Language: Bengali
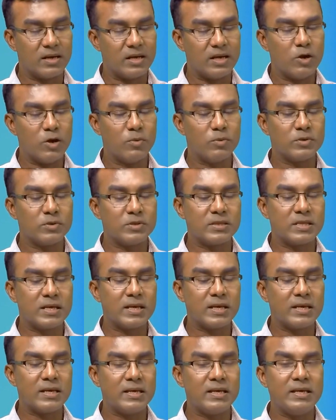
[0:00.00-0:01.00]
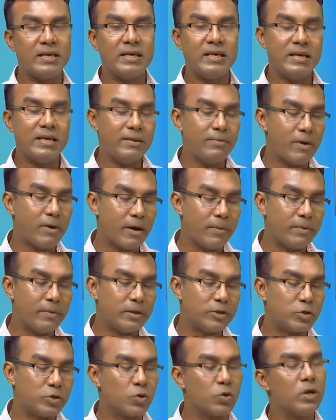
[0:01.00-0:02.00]
এই অবস্থায় কিভাবে
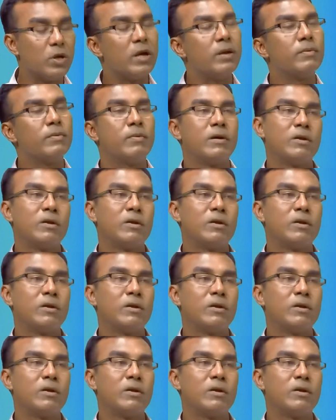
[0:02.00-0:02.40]
চললে আমি